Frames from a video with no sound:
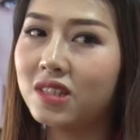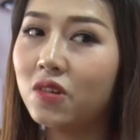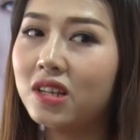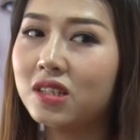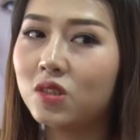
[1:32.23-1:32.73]
Sau
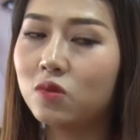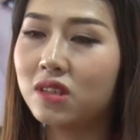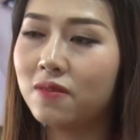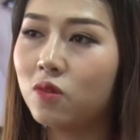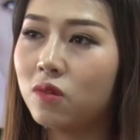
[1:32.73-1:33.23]
khi sử dụng
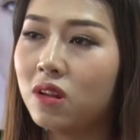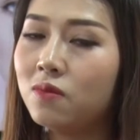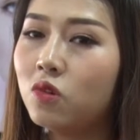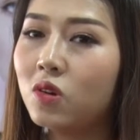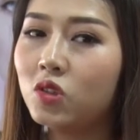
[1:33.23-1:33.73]
dịch vụ
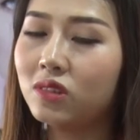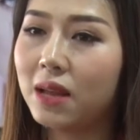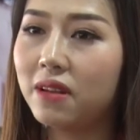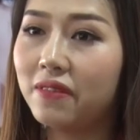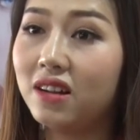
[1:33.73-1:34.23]
lông mũi cấu trúc
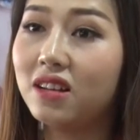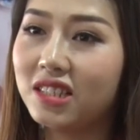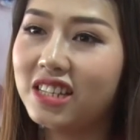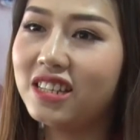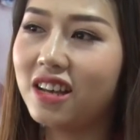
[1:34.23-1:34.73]
tại bệnh viện Green
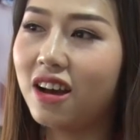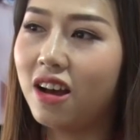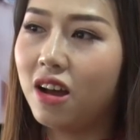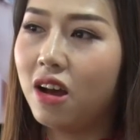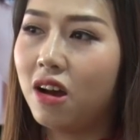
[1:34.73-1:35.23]
thì à,
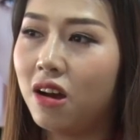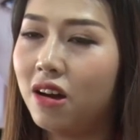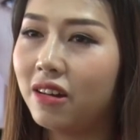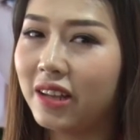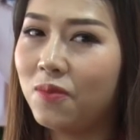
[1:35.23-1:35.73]

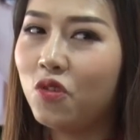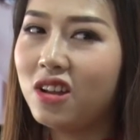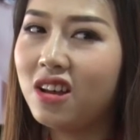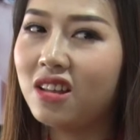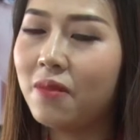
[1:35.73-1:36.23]
Ờ, cái mũi
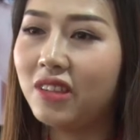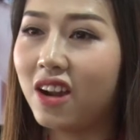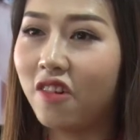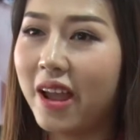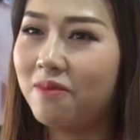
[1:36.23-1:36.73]
thấp
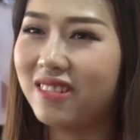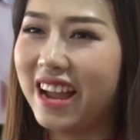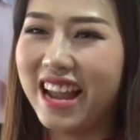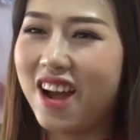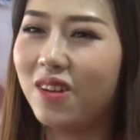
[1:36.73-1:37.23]
tẹt của em là
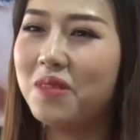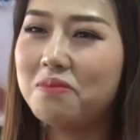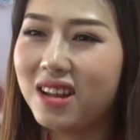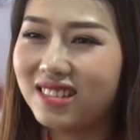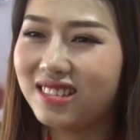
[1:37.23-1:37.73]
ngày nào đã
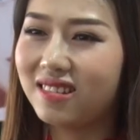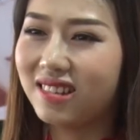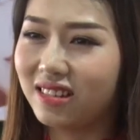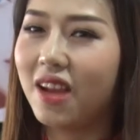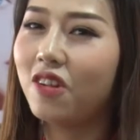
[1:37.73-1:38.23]
biến mất
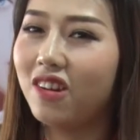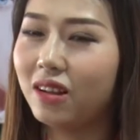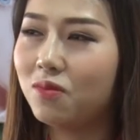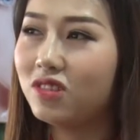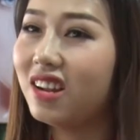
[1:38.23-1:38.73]
thay vào đó là
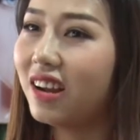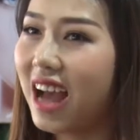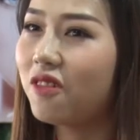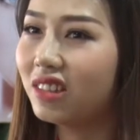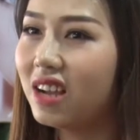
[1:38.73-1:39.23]
cái mũi rất là
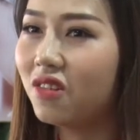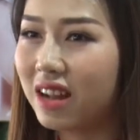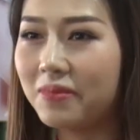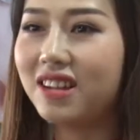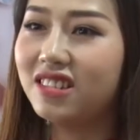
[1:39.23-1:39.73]
cao và tây
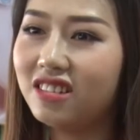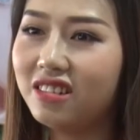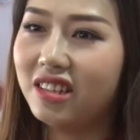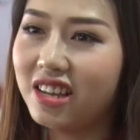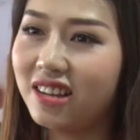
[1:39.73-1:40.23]
đặc biệt là rất tự
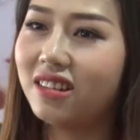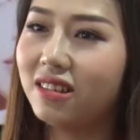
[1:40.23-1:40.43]
nhiên ạ